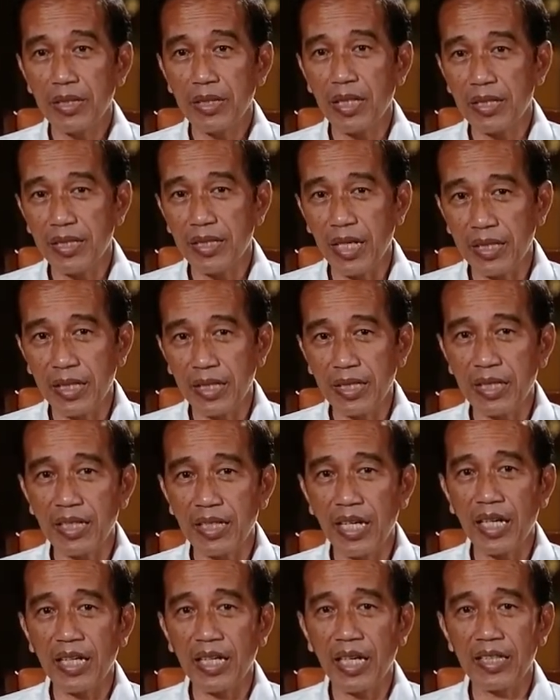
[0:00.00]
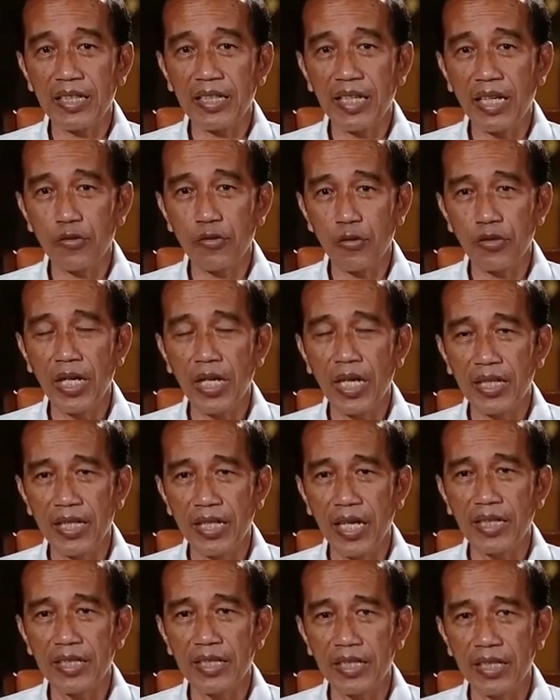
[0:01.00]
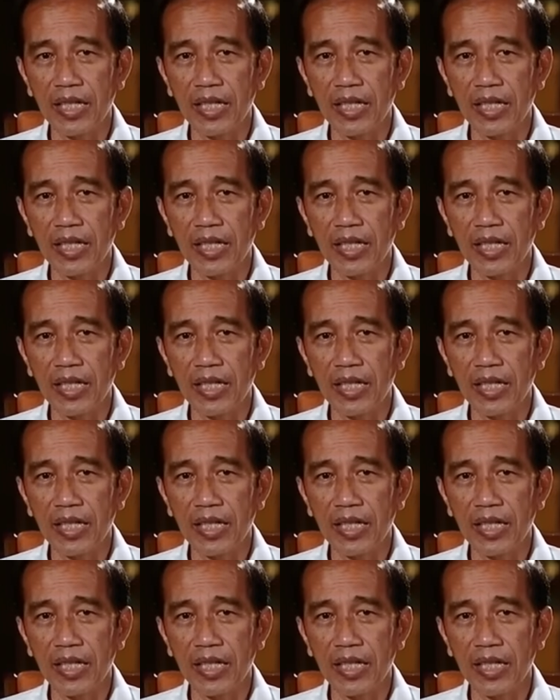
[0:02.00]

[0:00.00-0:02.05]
terjadi kenaikan kasus harian